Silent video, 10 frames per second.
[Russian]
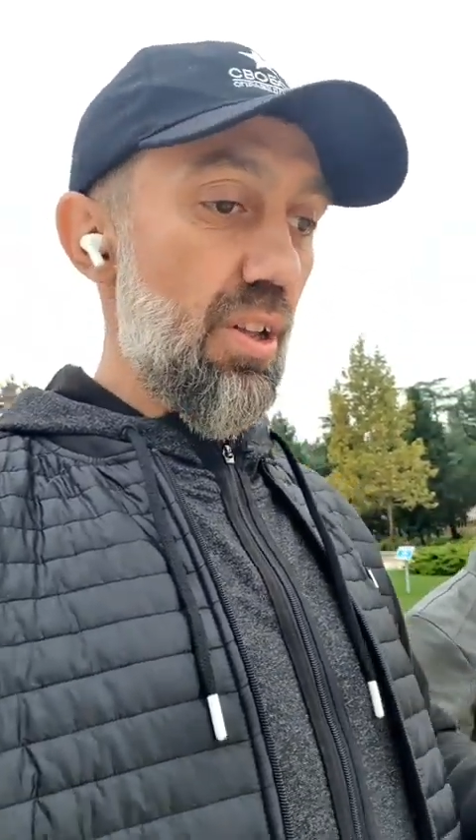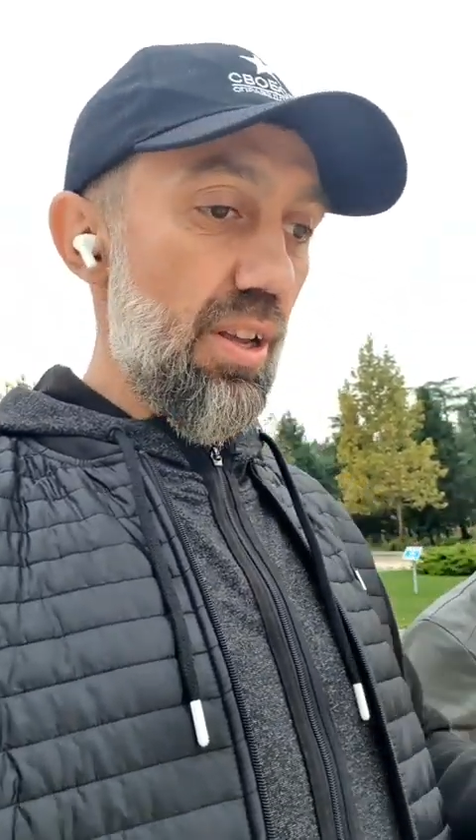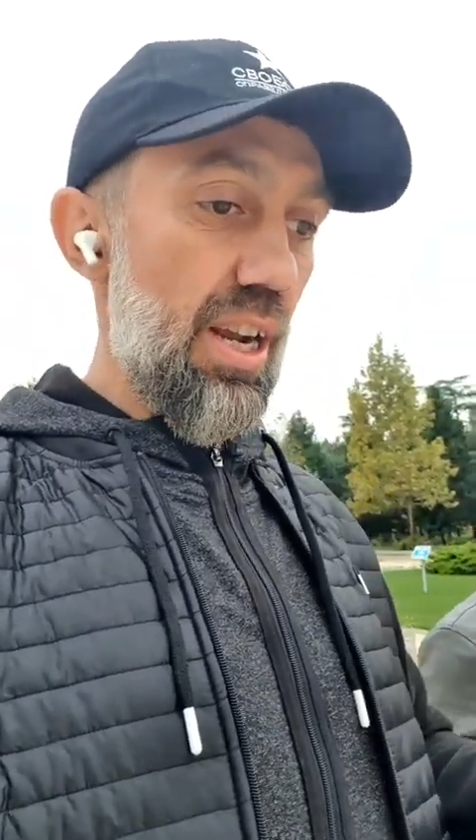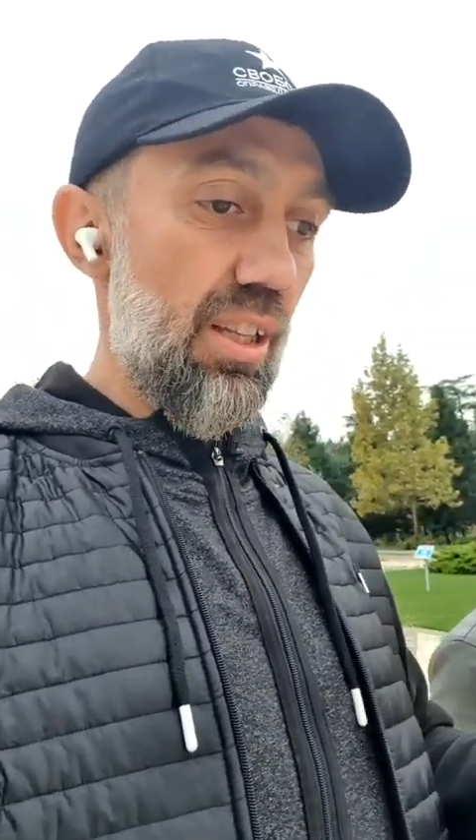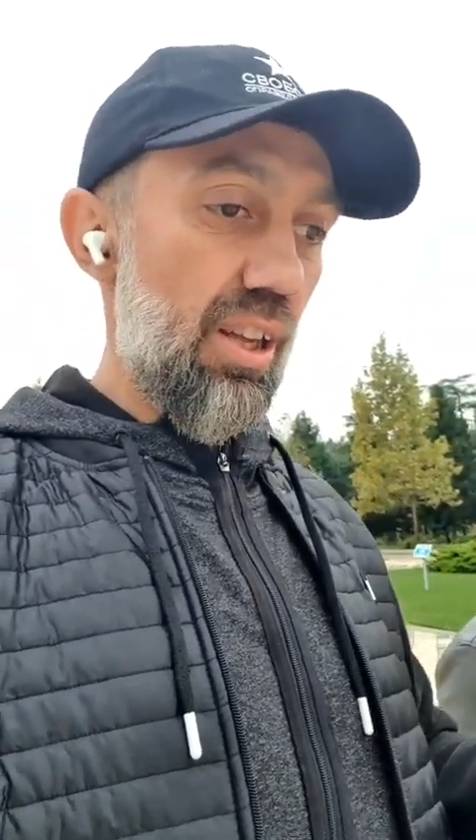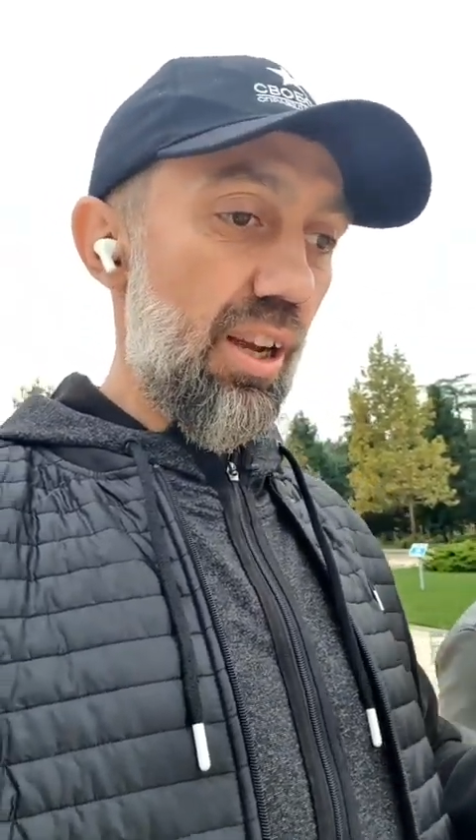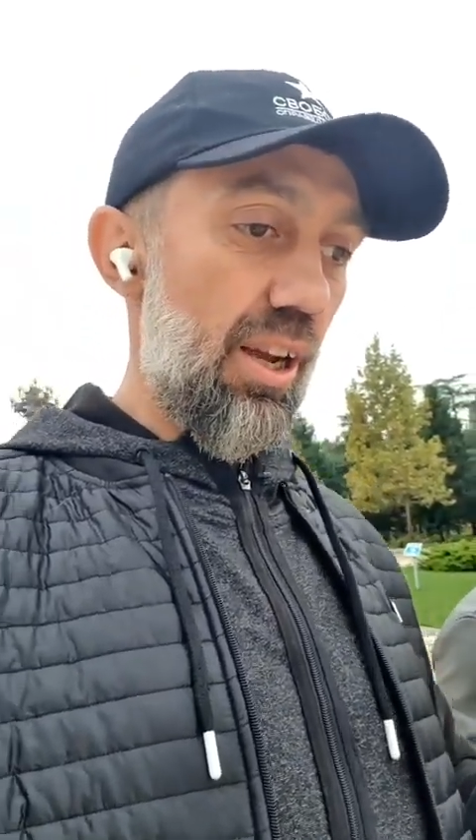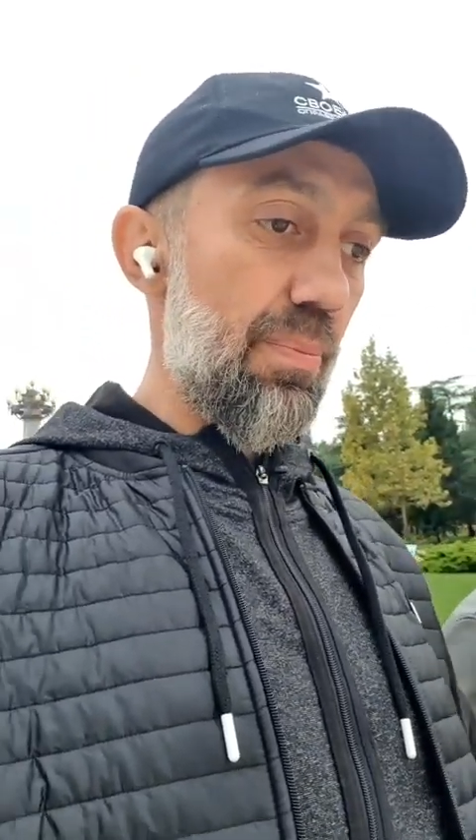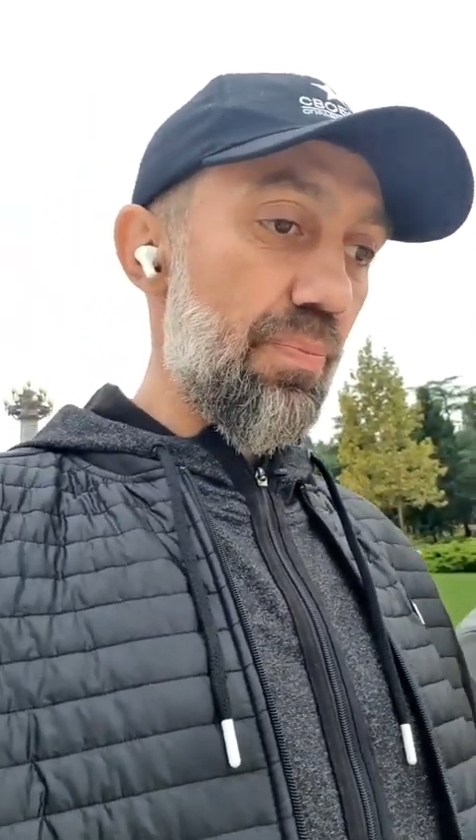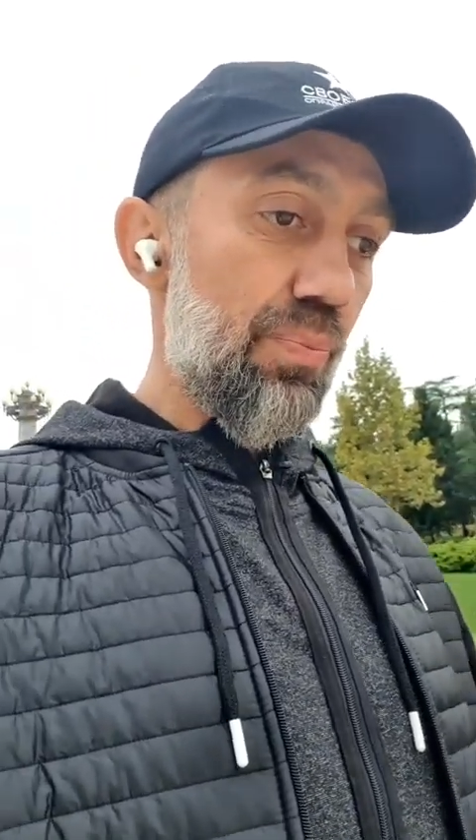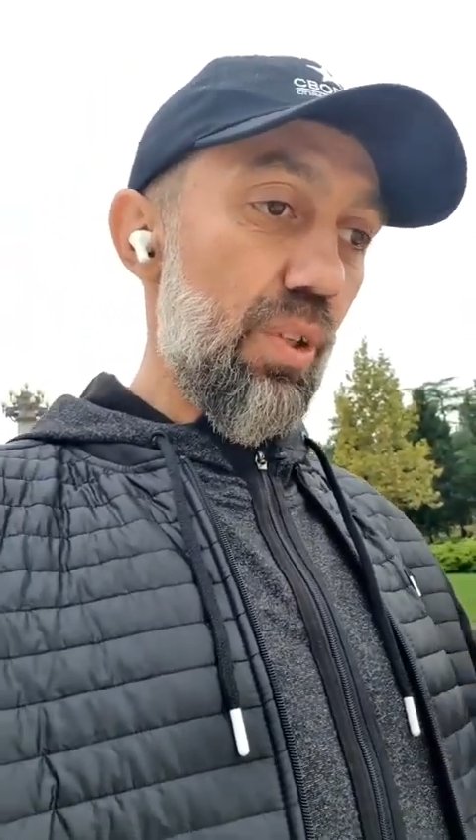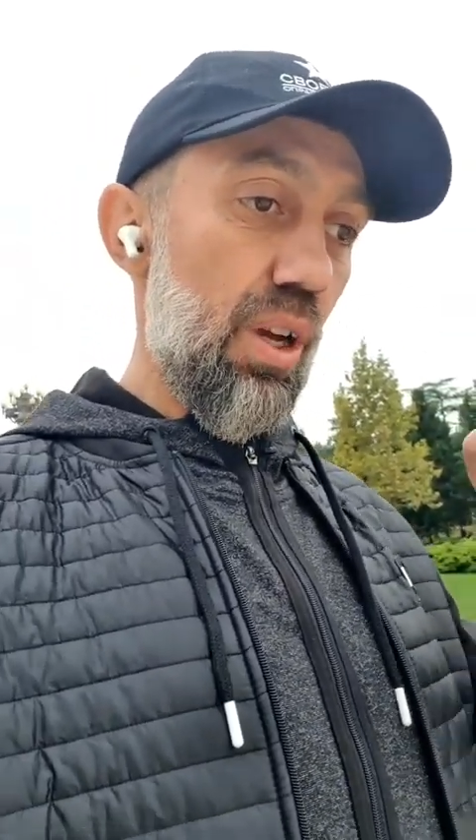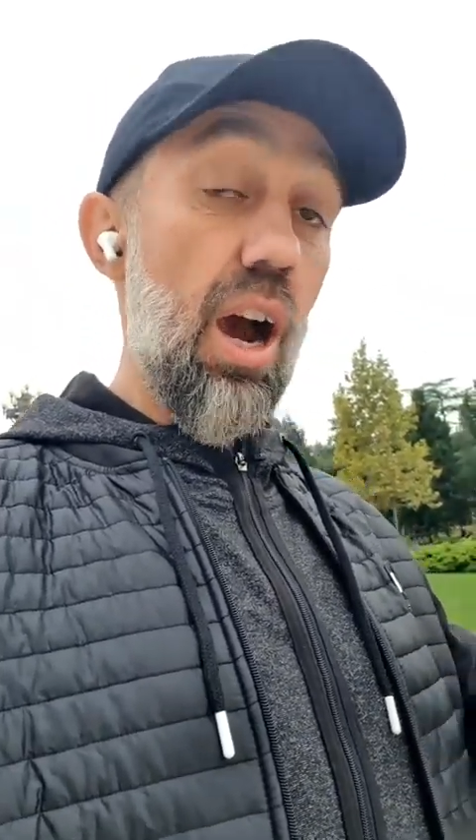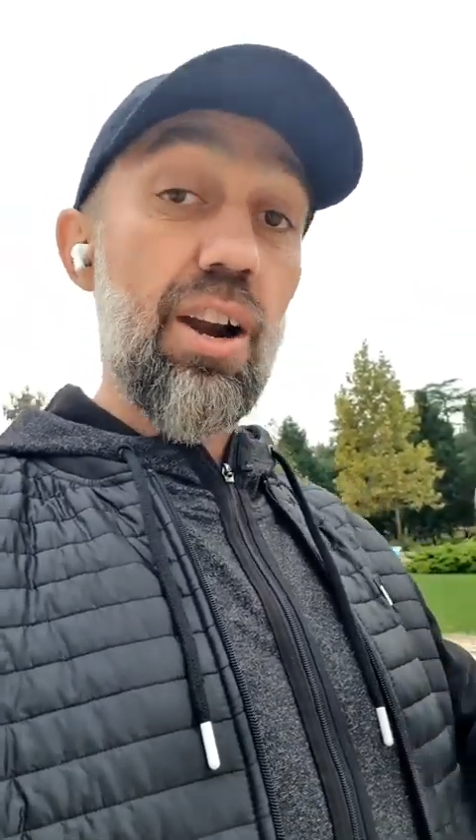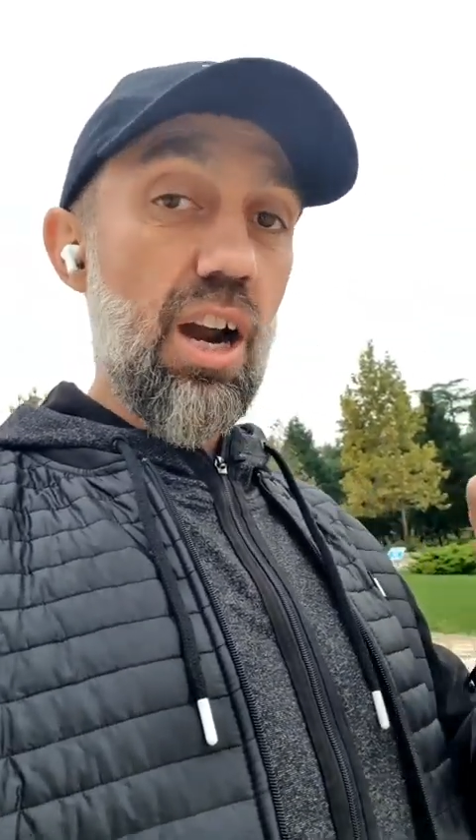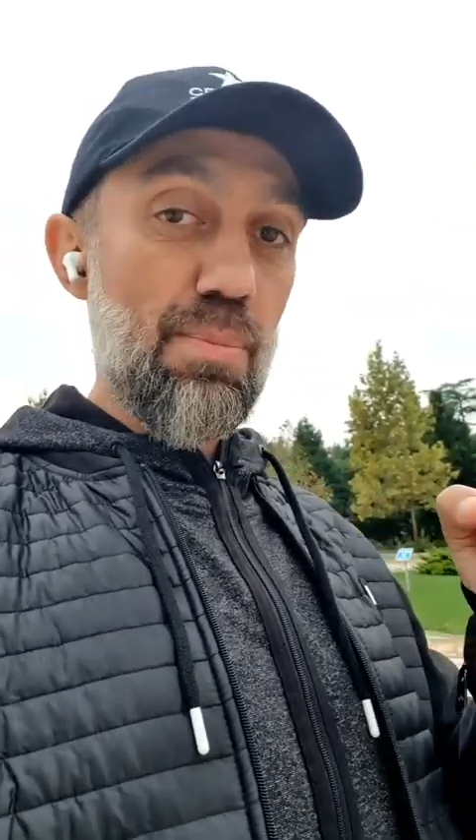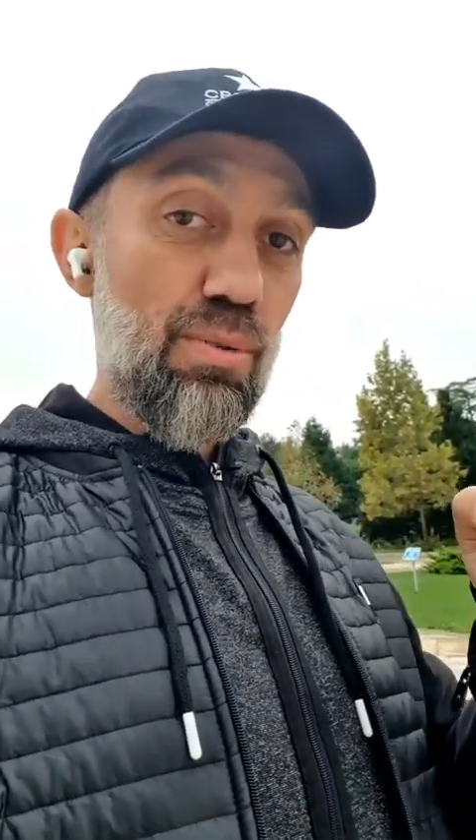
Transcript: Это арабы